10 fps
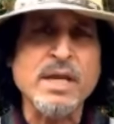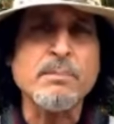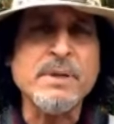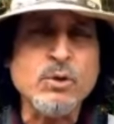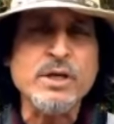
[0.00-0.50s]

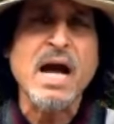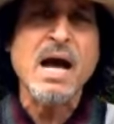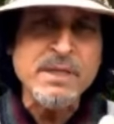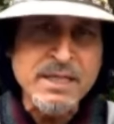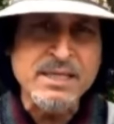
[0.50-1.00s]
हमने कोई
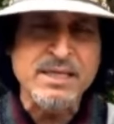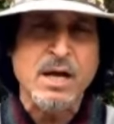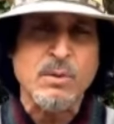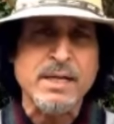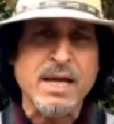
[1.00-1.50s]
काम ही नहीं किया
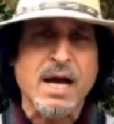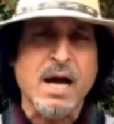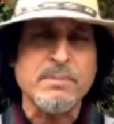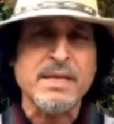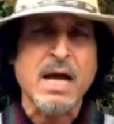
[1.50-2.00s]
हुआ ना
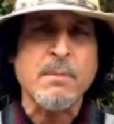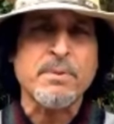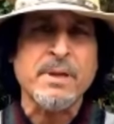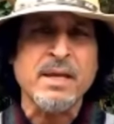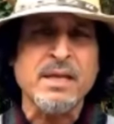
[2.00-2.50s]
हम यहाँ
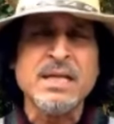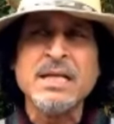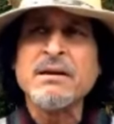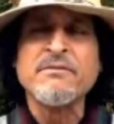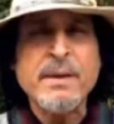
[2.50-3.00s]
पे
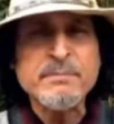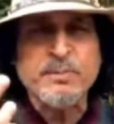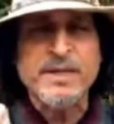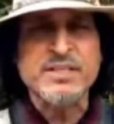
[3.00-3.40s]
विम्स पे